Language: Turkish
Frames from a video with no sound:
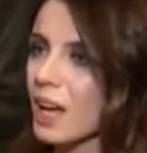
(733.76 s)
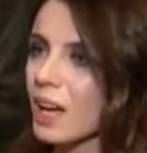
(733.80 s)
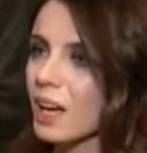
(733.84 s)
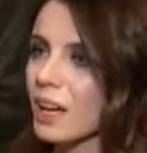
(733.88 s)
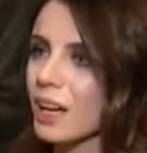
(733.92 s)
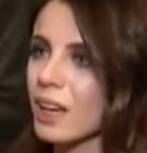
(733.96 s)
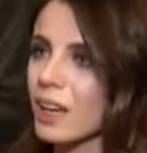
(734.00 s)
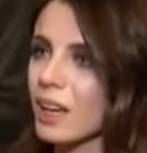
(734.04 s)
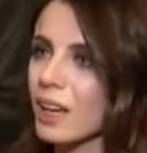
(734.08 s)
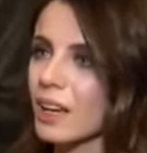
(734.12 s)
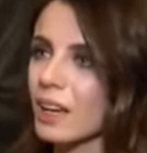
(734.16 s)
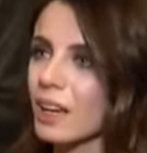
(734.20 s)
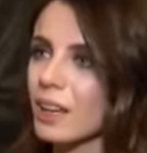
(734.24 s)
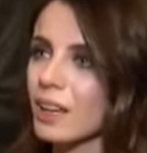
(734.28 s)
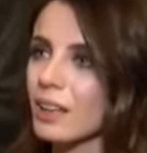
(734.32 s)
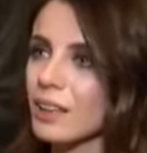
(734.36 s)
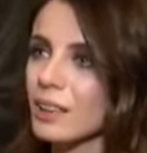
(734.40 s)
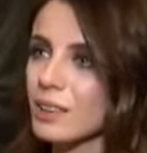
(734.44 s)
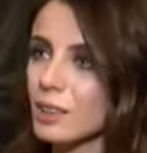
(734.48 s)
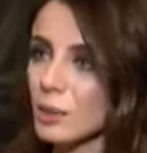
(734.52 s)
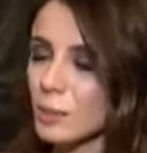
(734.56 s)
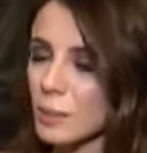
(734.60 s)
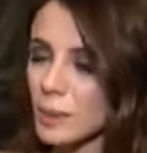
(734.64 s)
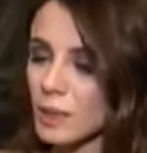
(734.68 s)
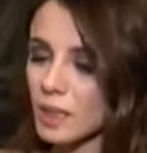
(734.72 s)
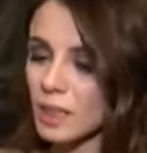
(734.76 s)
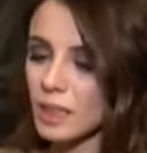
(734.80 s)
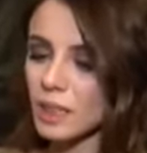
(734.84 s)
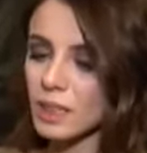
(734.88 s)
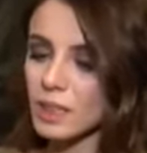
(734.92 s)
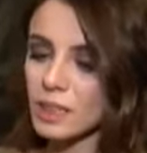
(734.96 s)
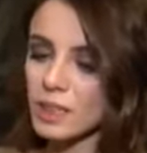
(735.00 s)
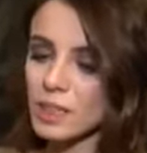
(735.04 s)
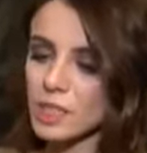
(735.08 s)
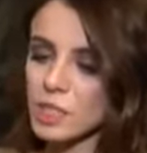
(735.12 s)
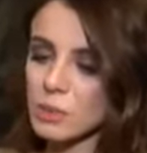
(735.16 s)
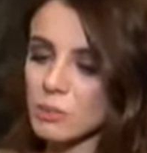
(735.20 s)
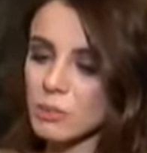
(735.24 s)
E, tabii
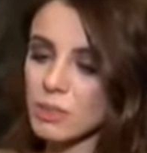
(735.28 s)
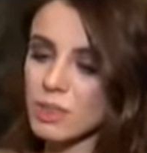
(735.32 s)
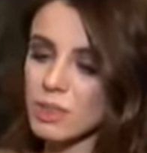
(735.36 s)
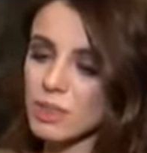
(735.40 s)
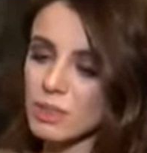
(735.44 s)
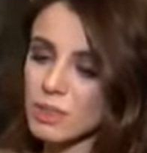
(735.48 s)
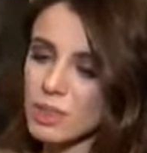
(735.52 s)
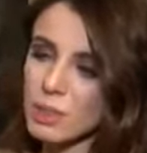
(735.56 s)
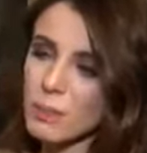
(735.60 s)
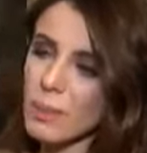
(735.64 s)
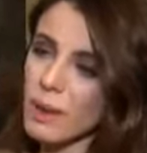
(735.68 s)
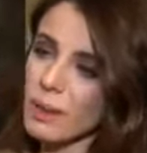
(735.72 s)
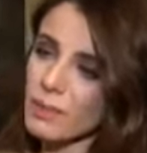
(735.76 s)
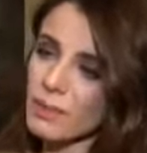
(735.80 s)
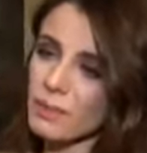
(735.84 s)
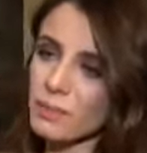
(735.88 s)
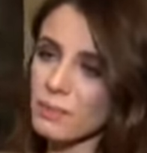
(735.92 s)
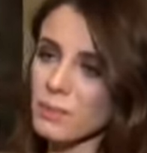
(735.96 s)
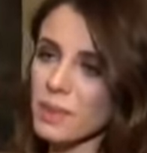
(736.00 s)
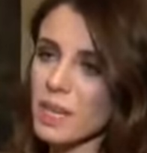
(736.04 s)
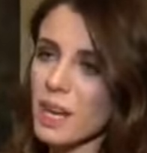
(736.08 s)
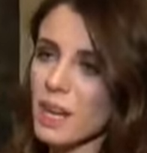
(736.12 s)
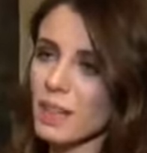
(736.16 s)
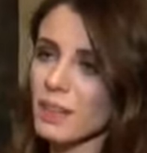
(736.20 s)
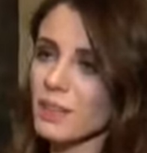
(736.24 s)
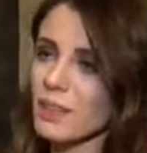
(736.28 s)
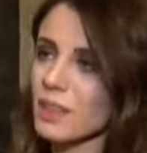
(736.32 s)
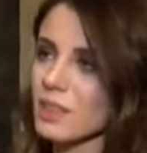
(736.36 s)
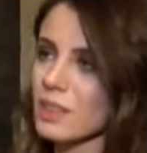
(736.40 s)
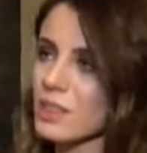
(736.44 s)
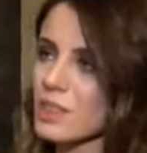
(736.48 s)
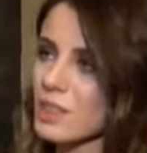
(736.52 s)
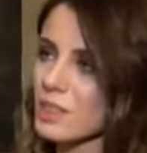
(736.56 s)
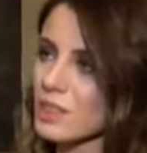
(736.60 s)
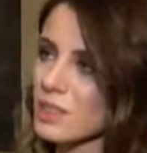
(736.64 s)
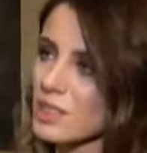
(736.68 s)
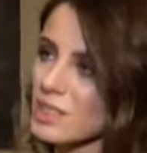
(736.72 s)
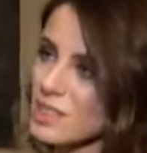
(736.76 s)
ki şimdi işte ben bir yandan
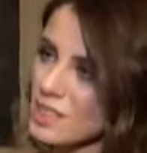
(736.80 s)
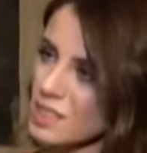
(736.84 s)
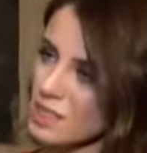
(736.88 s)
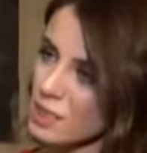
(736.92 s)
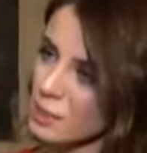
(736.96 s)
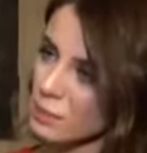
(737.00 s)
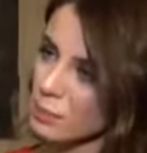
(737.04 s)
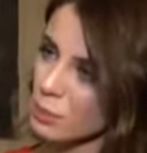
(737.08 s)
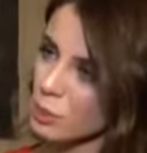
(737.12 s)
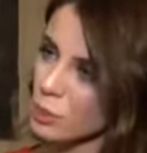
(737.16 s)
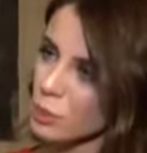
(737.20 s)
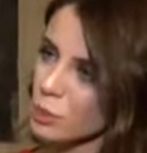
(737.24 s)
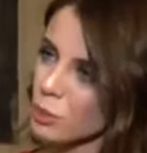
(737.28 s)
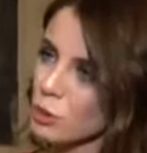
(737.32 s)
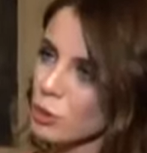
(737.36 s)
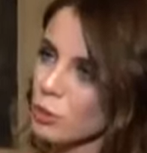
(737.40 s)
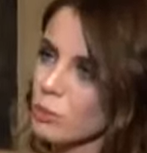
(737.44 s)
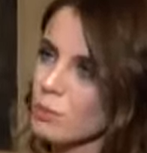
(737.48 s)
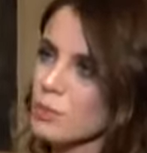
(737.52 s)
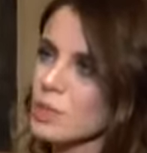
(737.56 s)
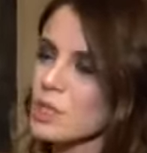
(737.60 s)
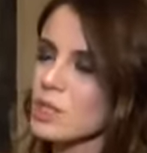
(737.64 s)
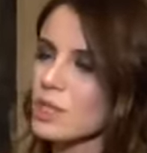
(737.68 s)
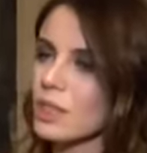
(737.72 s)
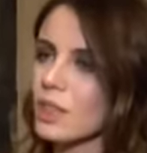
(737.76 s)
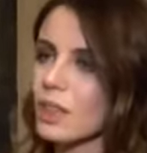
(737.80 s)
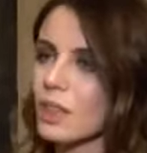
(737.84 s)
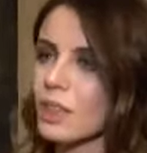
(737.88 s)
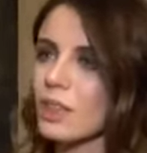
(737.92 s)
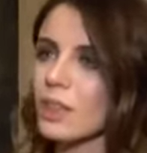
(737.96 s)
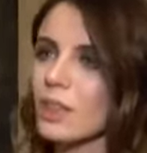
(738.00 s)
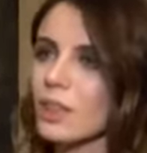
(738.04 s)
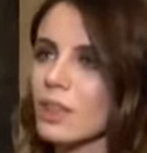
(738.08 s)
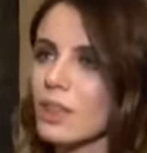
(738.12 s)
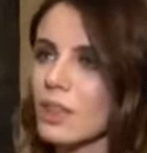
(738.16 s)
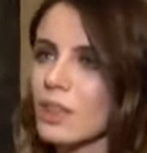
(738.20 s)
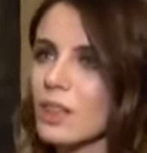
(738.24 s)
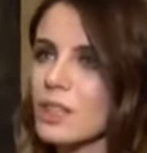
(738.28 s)
işte dizi yapıyorum. İşte
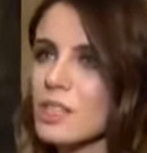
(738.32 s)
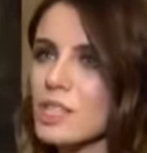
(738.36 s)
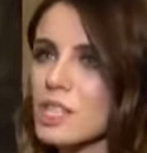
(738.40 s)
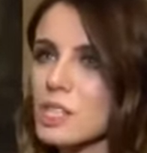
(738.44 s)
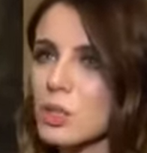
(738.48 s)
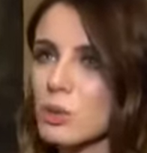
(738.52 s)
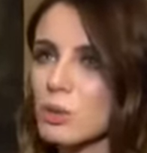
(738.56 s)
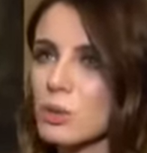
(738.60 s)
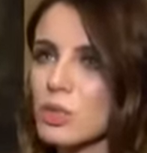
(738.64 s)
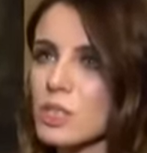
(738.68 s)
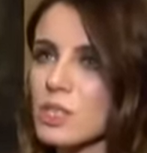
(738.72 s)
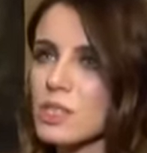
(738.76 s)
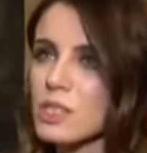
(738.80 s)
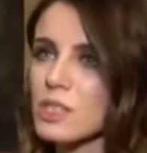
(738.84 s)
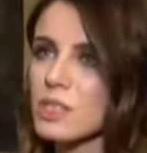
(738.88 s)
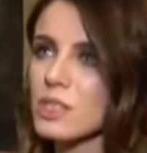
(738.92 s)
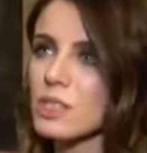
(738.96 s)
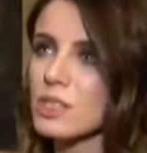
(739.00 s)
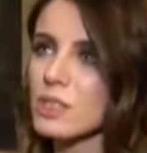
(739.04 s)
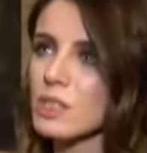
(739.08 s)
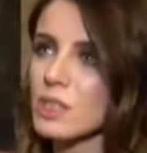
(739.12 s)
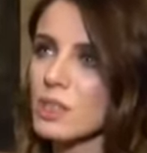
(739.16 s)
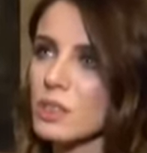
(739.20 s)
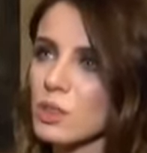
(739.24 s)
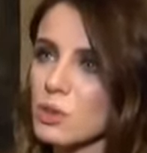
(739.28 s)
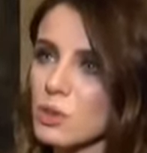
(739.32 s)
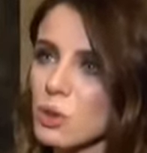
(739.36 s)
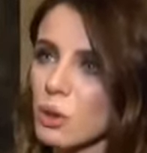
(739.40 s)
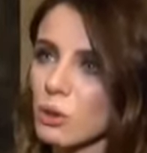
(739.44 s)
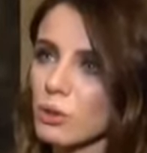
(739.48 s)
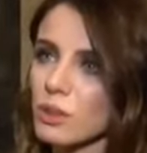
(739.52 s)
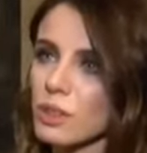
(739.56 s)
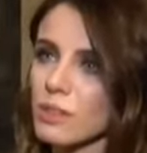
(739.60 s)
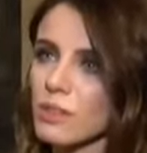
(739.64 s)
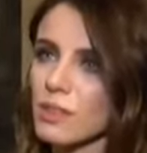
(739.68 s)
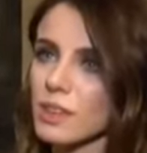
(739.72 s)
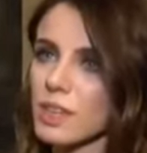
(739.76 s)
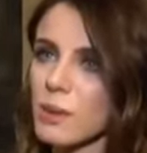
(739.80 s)
e, Kış Güneşi
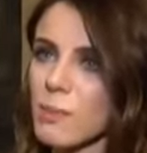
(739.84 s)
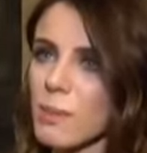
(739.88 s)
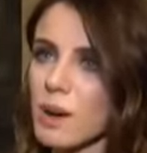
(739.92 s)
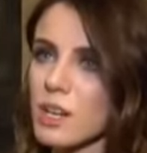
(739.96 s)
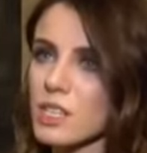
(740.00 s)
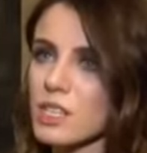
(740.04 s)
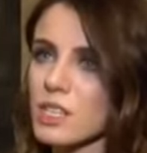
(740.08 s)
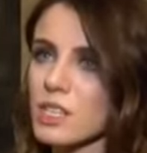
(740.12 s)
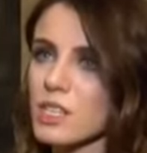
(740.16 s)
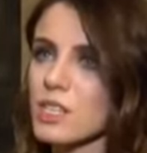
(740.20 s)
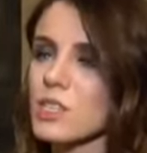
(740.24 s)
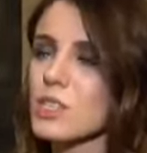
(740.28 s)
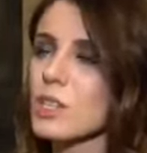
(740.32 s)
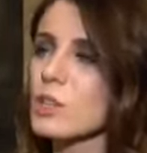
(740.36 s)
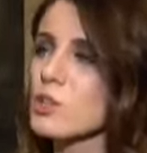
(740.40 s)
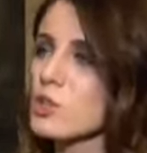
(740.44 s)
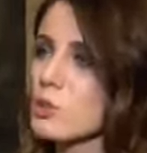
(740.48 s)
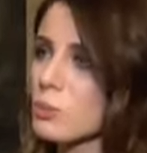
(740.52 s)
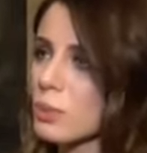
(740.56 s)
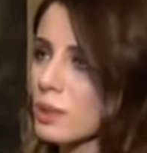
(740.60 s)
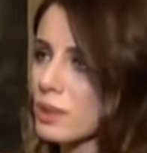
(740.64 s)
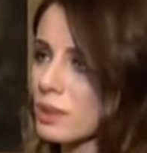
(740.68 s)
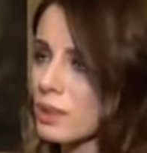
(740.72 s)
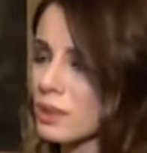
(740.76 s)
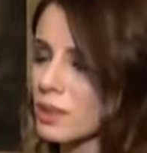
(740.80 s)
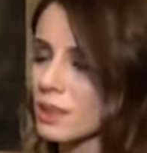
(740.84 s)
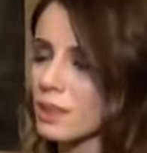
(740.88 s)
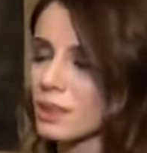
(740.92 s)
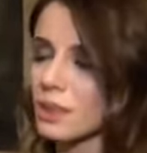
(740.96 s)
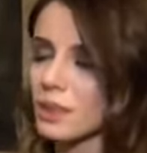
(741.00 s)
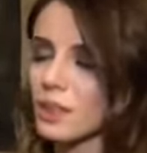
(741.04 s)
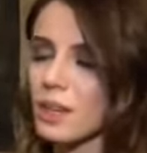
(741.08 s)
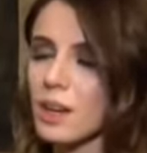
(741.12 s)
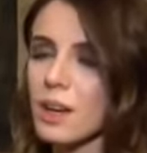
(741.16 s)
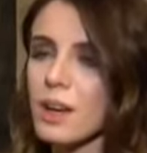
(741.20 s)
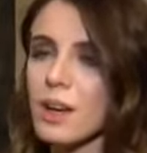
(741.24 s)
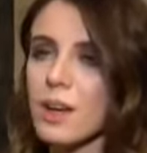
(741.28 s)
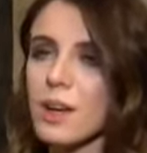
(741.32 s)
başlayacak Şubat
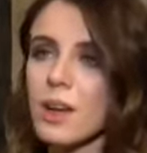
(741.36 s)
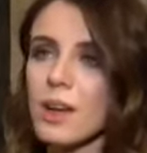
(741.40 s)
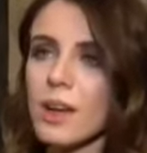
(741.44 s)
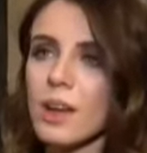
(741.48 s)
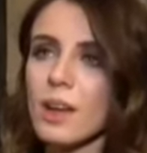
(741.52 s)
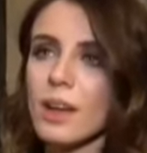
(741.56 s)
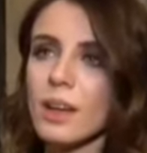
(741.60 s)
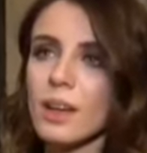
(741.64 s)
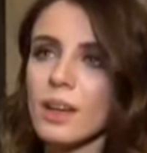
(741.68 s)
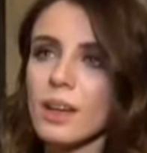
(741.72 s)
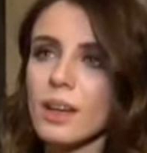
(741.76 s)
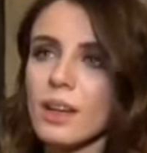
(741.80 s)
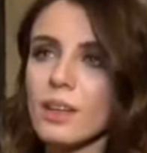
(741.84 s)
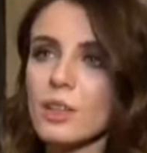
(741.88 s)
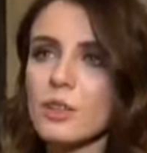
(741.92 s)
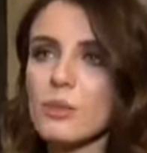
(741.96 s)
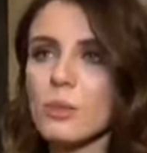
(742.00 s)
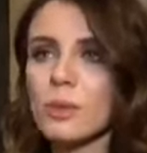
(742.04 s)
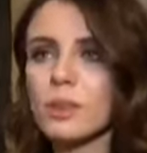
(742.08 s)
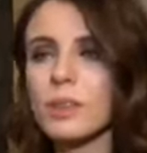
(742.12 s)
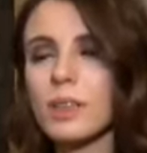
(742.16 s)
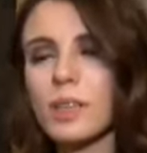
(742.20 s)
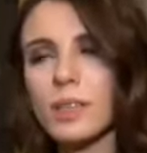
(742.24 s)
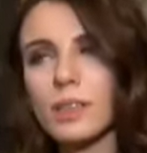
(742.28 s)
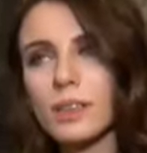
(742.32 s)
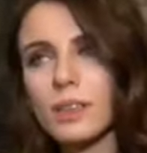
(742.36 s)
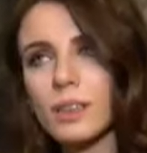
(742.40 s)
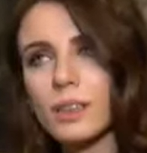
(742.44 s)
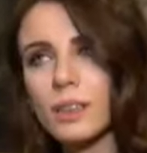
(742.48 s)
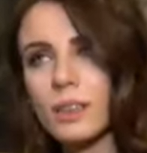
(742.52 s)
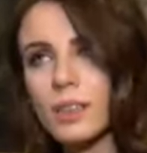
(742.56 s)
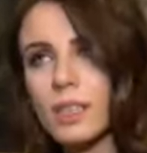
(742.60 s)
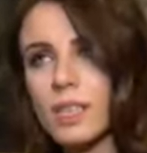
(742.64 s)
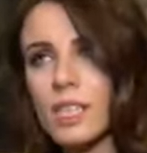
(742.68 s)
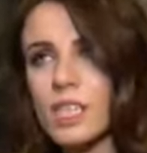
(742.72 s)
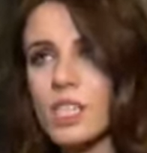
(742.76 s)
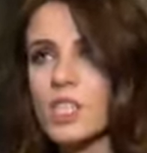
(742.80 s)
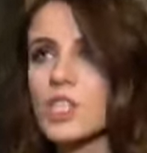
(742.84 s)
ayında. E, Şubat ayının
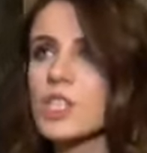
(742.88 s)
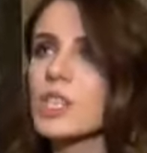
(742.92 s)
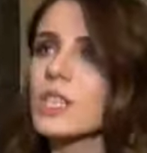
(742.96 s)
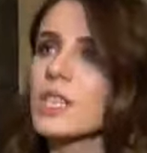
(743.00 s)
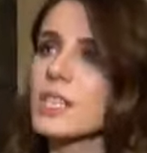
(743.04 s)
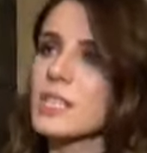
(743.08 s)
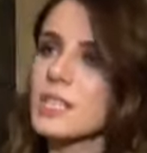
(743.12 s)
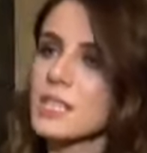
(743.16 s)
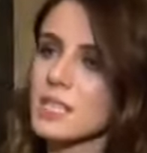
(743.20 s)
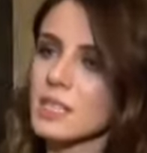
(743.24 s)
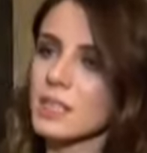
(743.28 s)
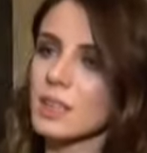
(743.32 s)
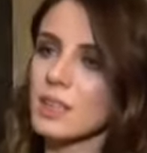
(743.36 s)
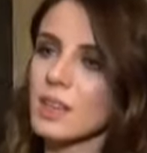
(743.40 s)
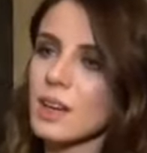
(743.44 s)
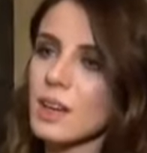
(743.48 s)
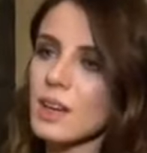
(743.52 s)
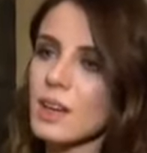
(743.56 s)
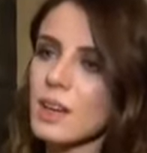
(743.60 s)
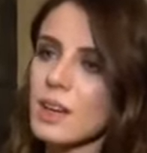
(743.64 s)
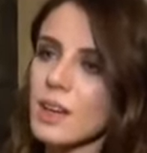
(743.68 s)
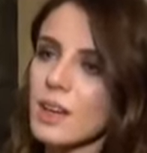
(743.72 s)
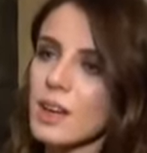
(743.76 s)
ikinci yarısında.